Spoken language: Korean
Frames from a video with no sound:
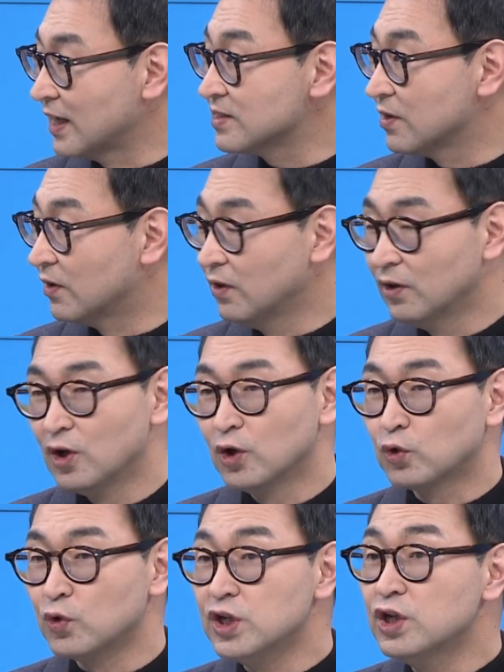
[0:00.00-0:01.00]
따서
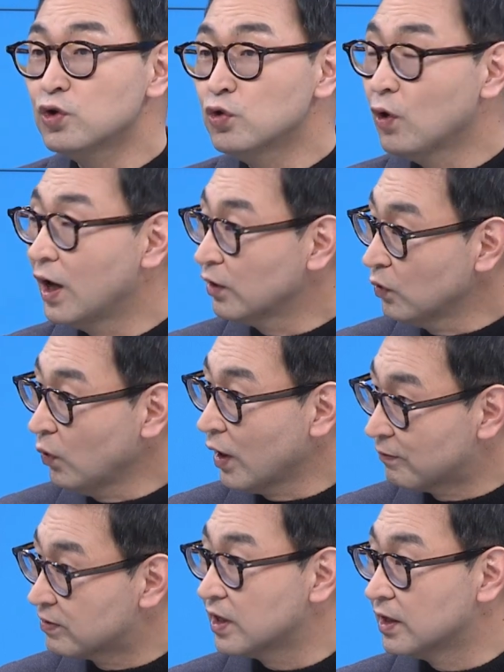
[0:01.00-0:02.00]
또 EU와도
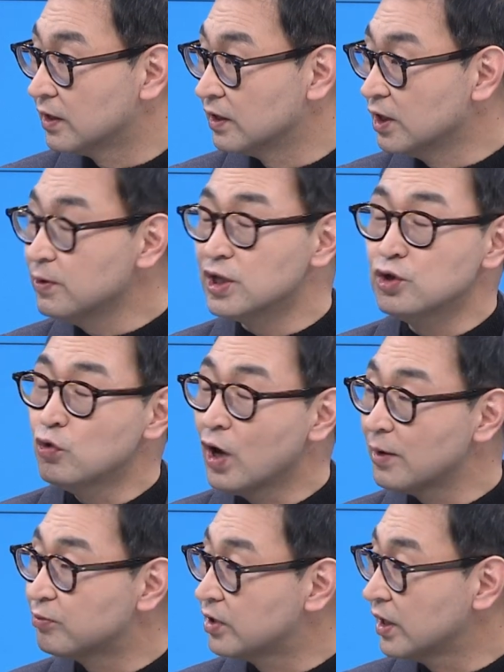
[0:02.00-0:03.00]
FTA를
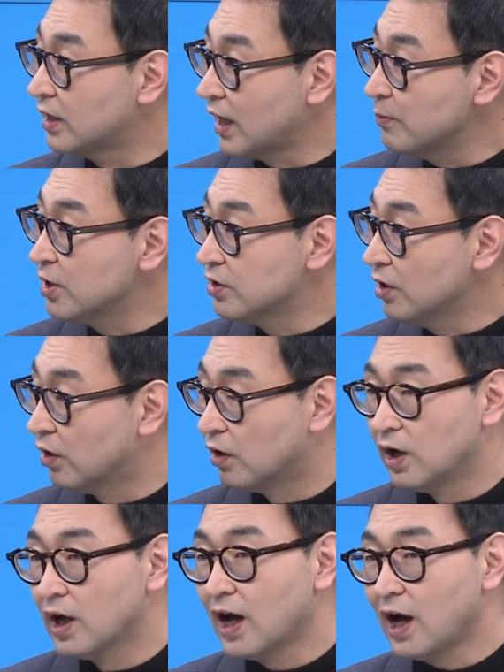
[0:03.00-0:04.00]
EU와 FTA를 하면요.
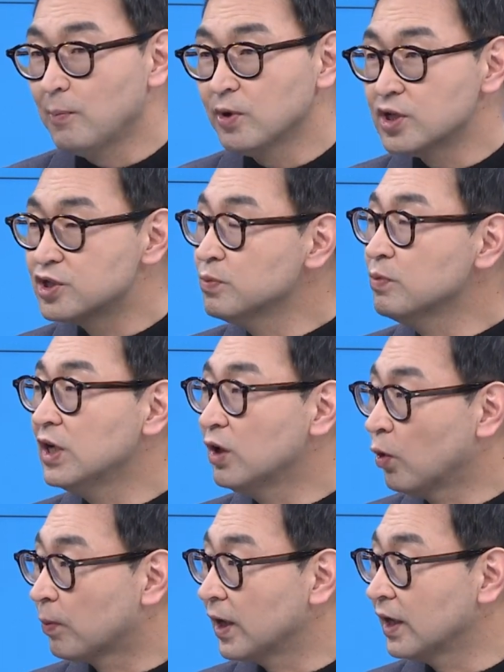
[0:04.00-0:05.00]
네. 한 번에
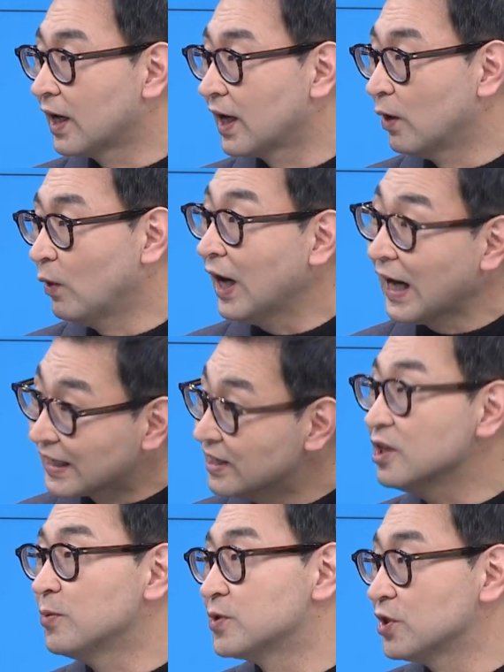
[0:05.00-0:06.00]
27개 나라와
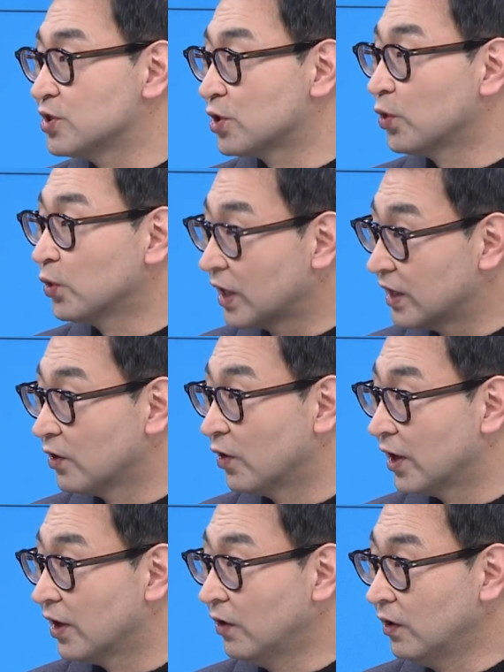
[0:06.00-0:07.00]
같은 협정이 적용되는
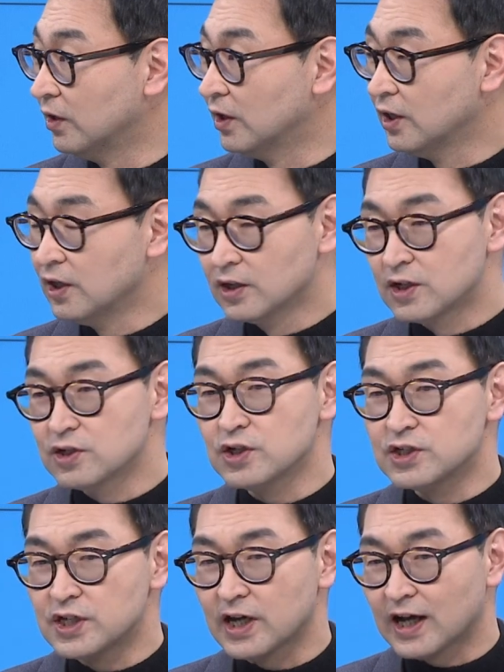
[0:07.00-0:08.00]
거예요. 그렇죠. 그래서
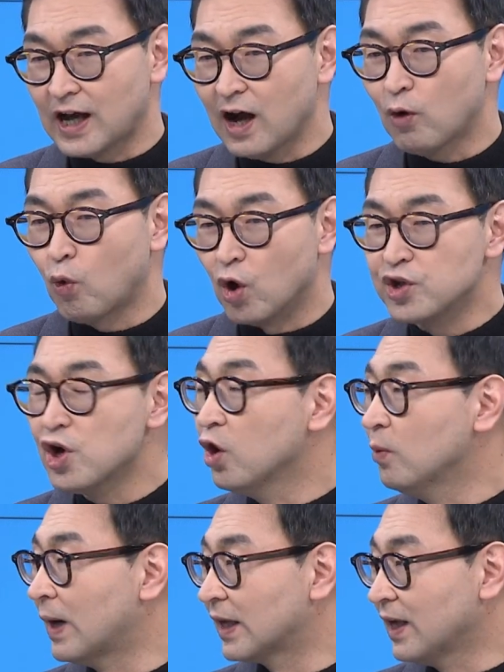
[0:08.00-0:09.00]
이제 각
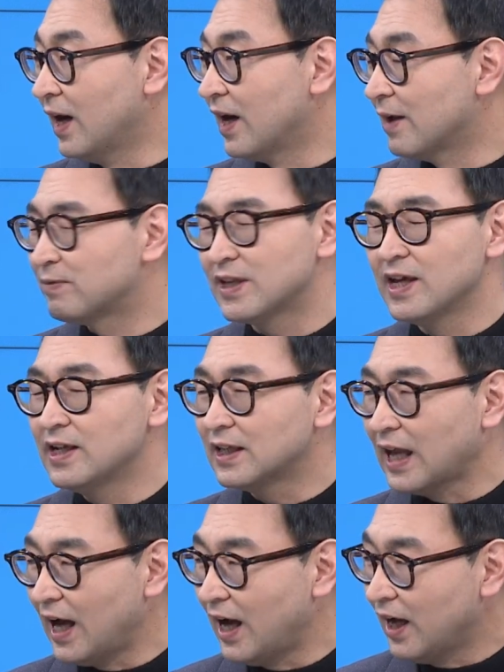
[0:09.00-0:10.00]
권역마다 FTA를
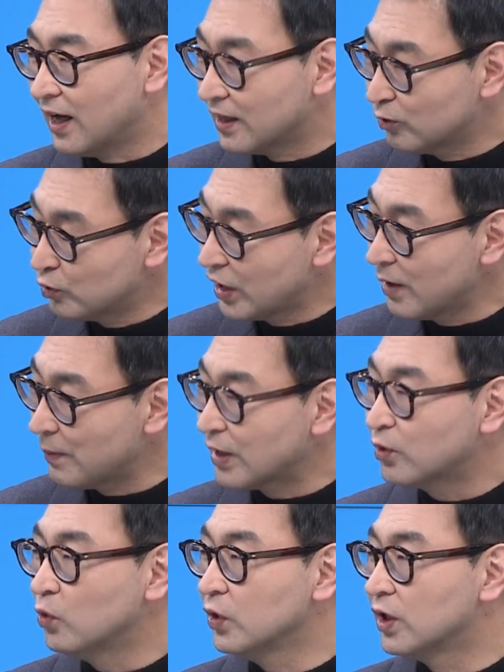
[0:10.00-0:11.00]
다 우리가
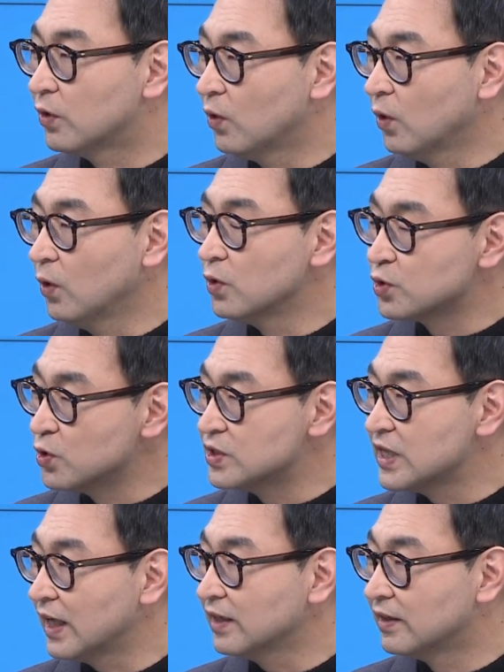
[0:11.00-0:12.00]
맺고 있고
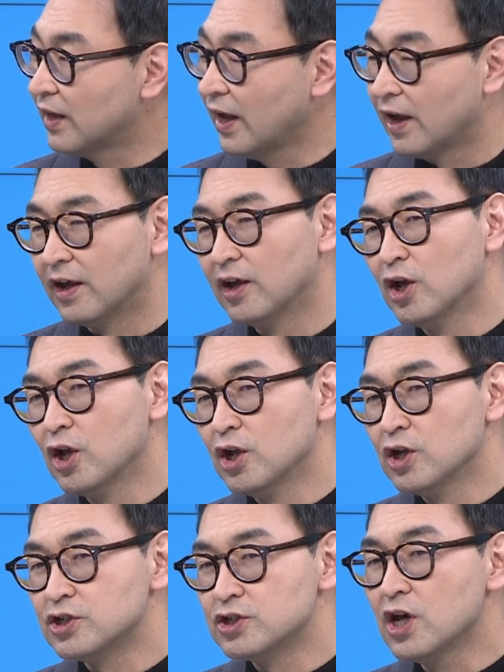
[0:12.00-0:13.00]
존재하는데 네.
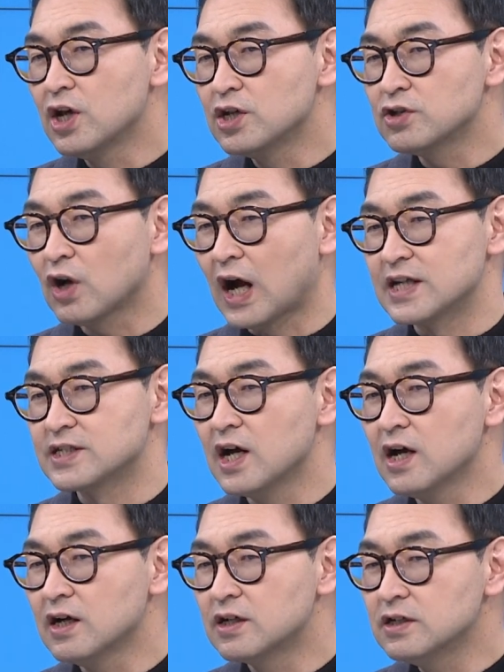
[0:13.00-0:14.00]
세계에서
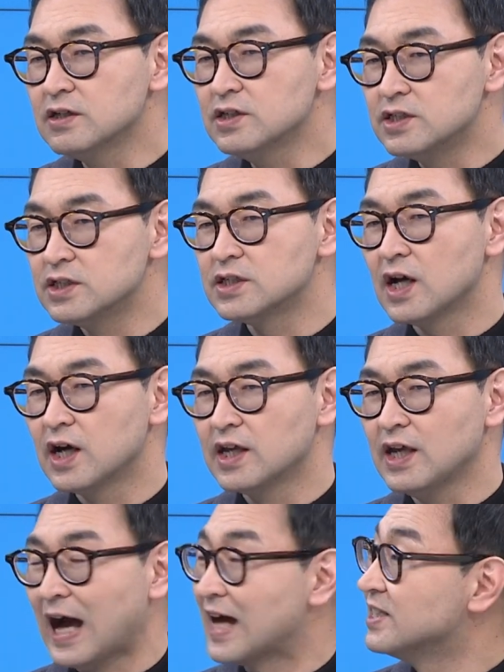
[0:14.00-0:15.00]
가장 큰
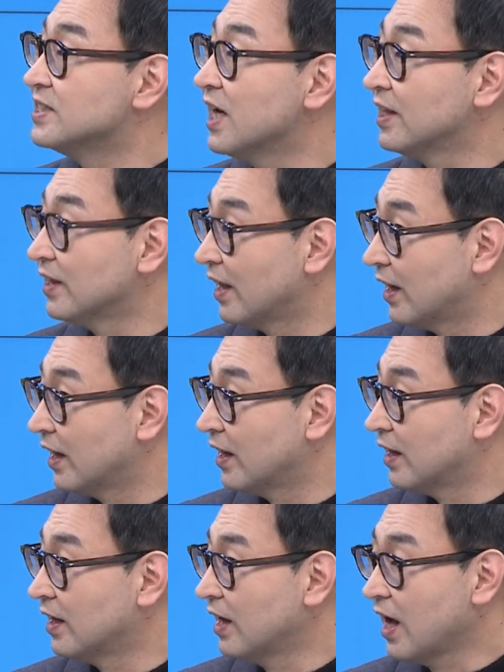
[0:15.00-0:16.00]
시장이 아시아인데
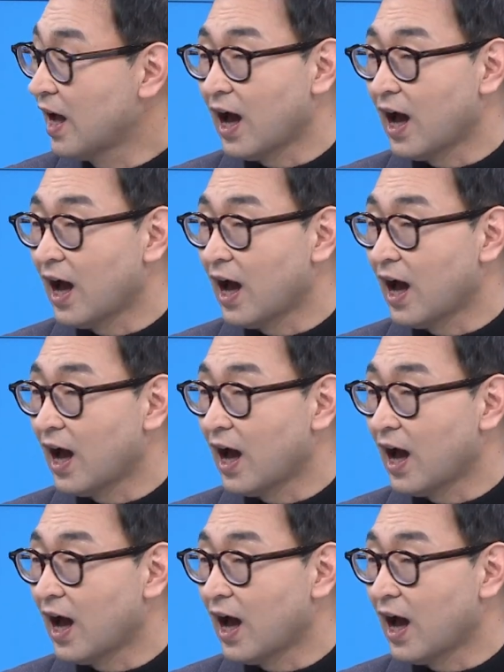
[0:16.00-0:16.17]
음흠.